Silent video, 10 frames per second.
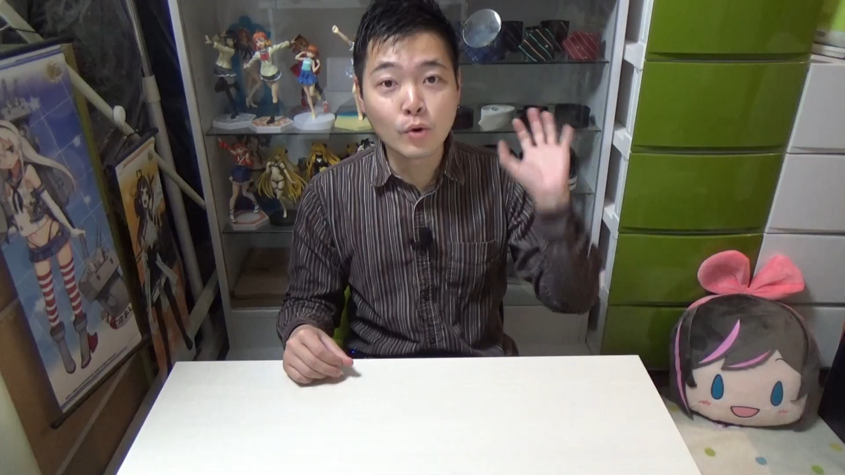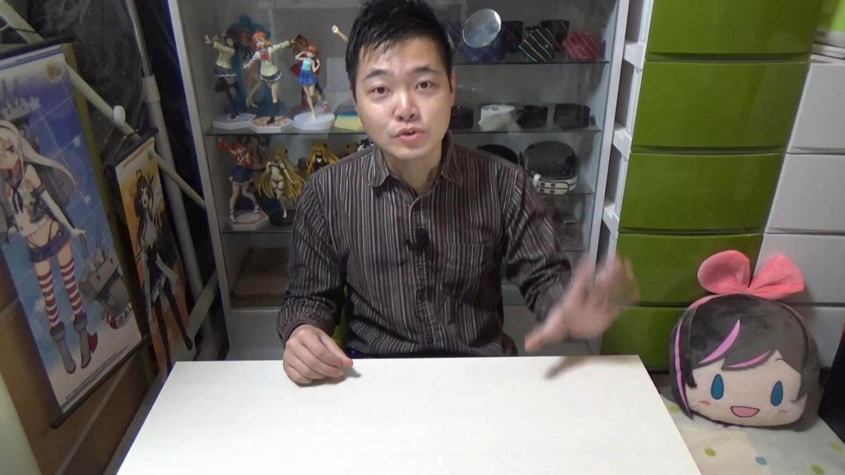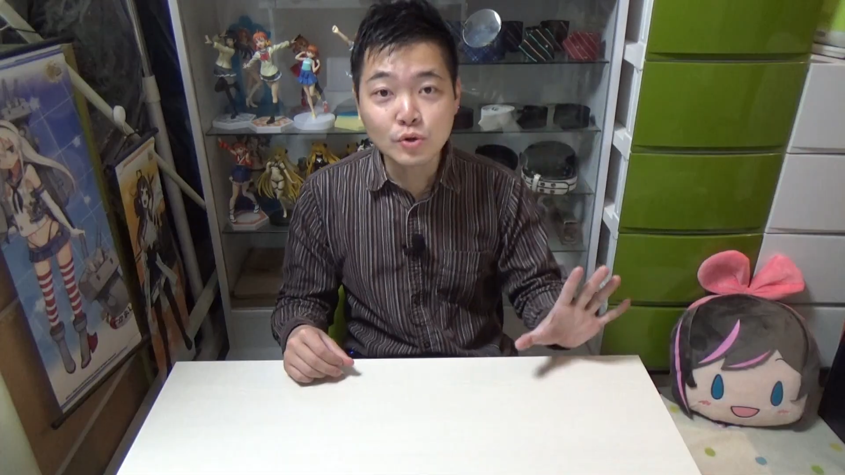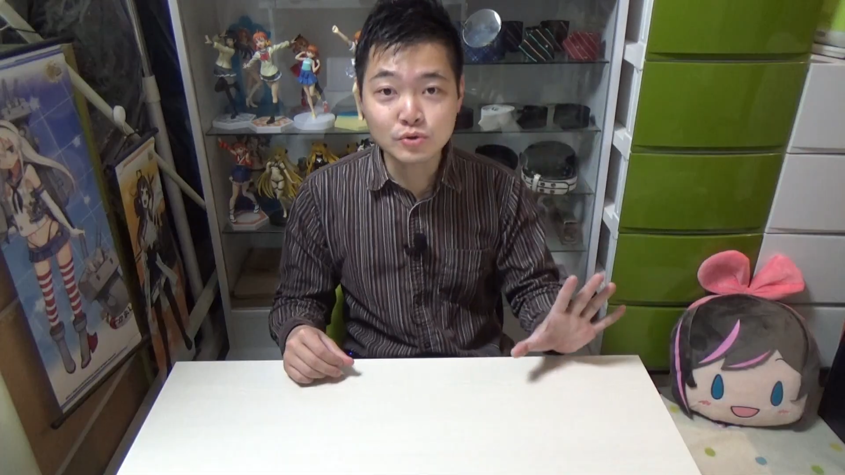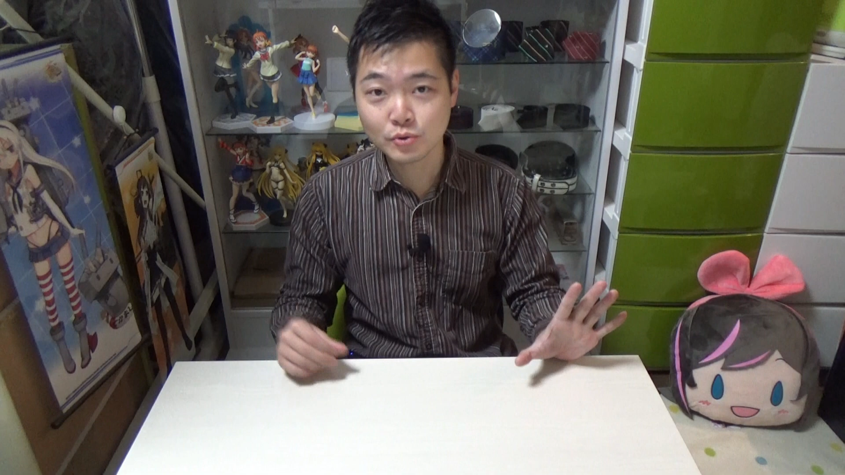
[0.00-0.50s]
一
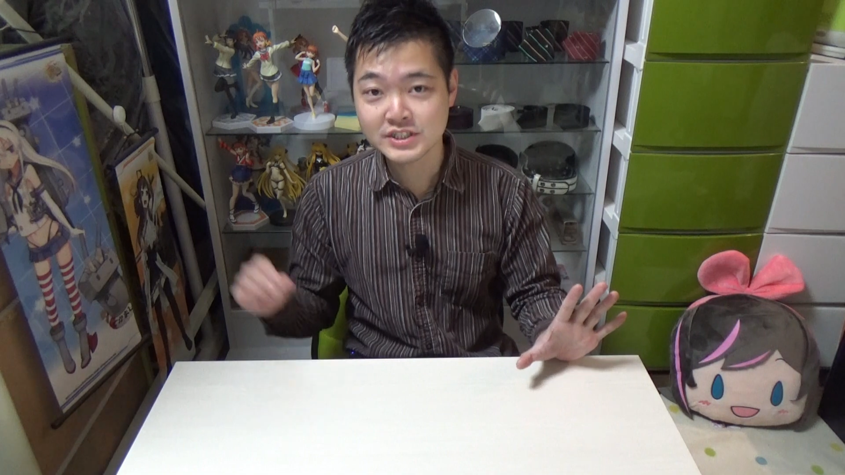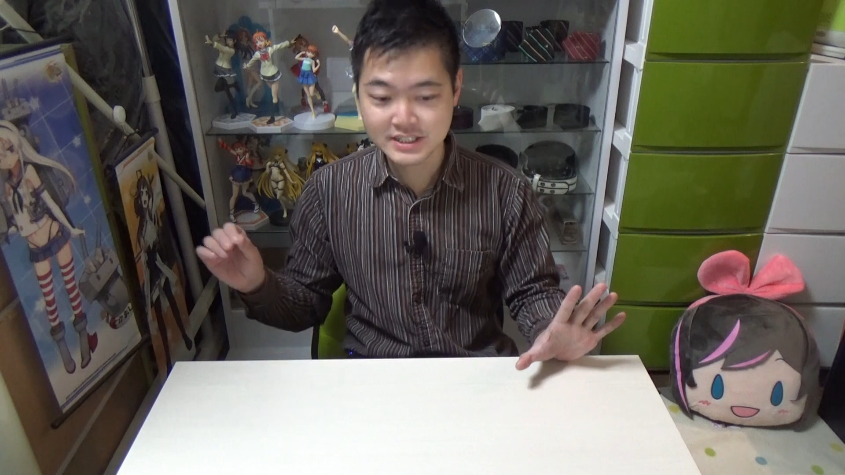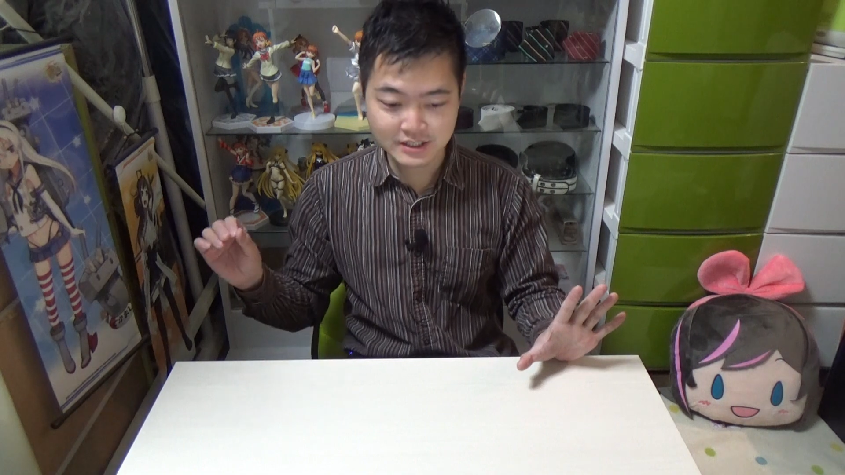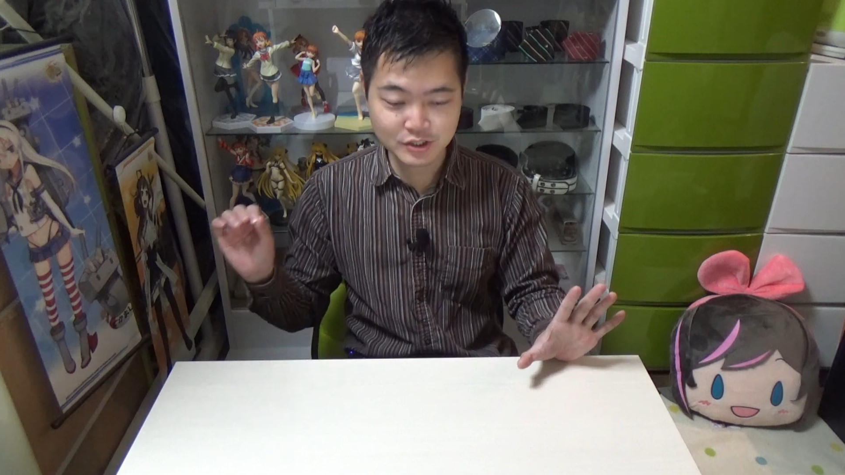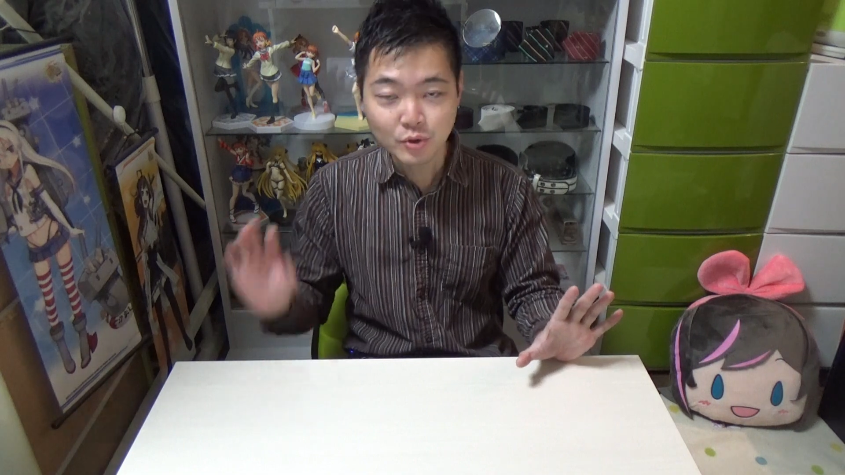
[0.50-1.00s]
昨
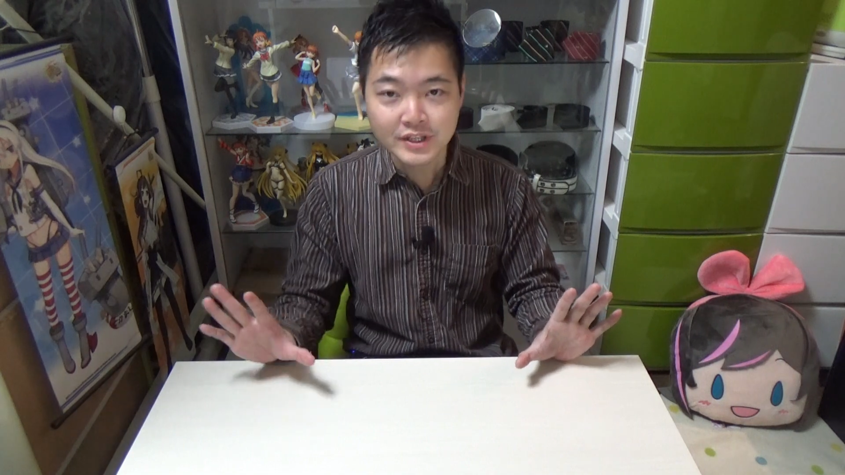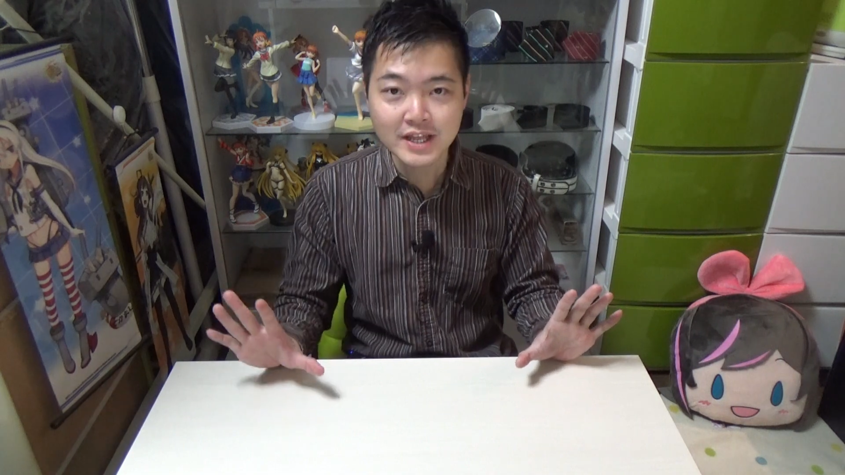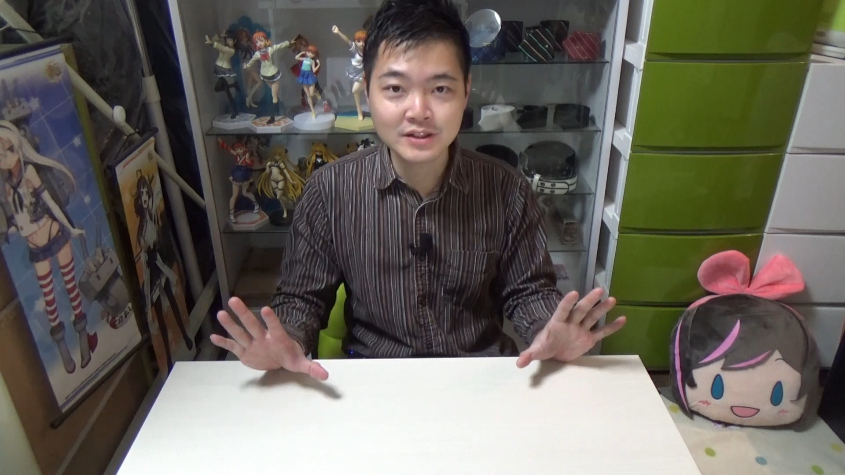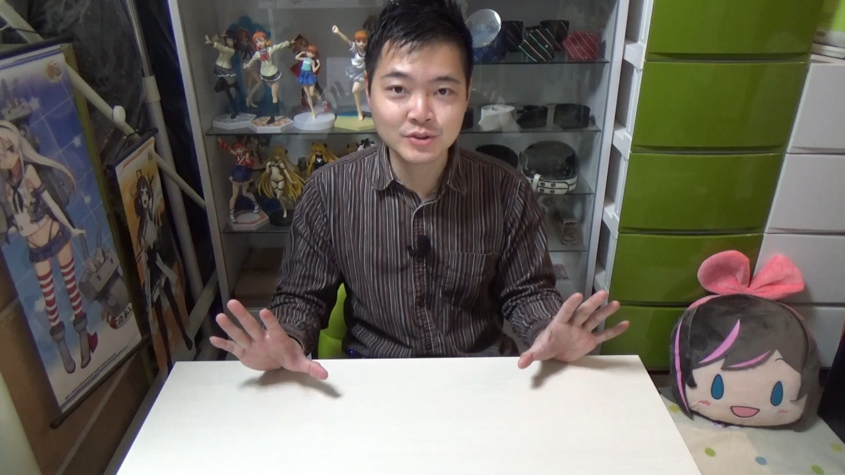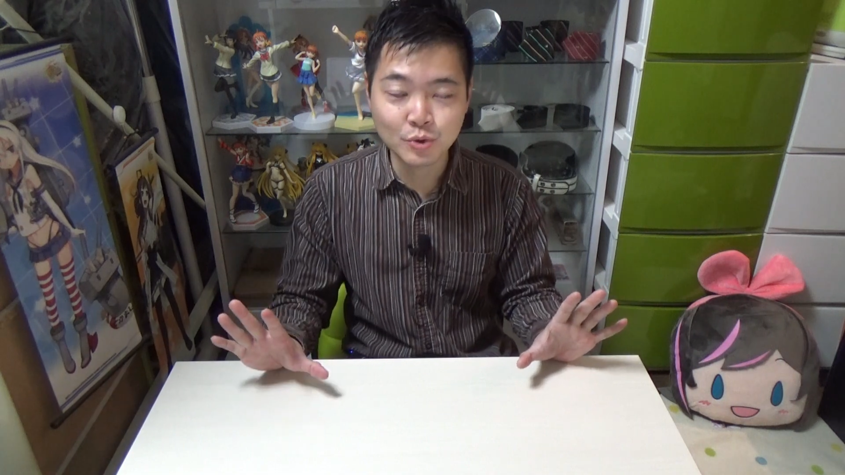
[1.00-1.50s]
年去年